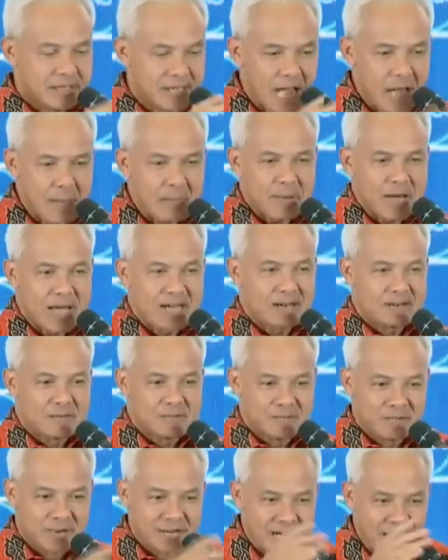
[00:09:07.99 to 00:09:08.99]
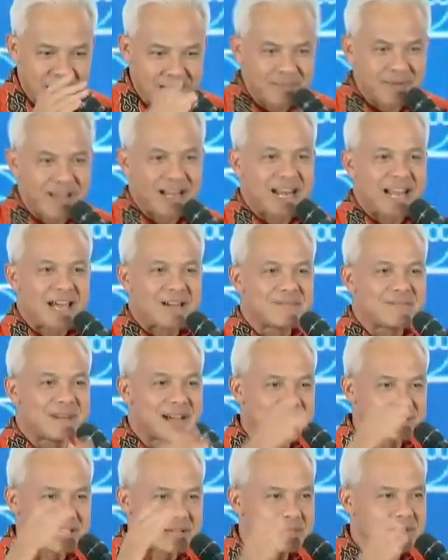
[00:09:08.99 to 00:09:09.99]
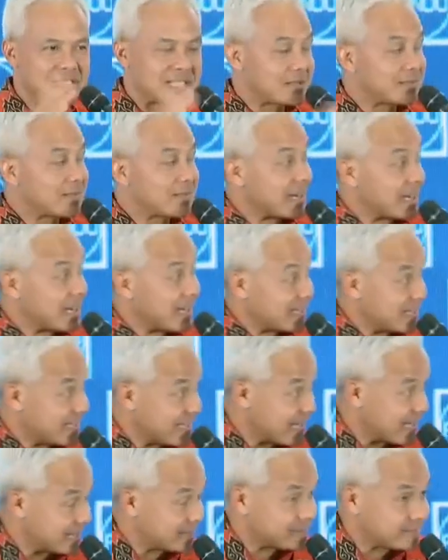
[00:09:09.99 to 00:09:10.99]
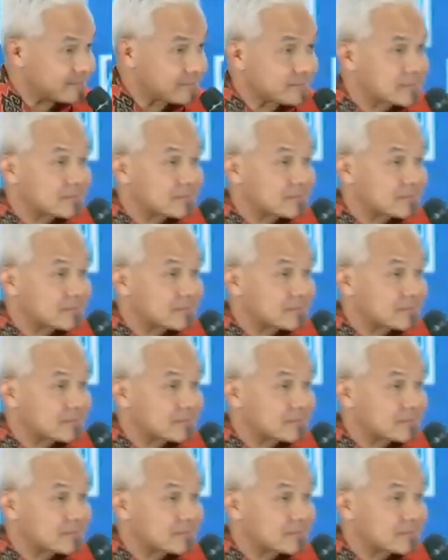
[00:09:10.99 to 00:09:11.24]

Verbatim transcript: Kapan, berapa lama, sampai di mana, tidak.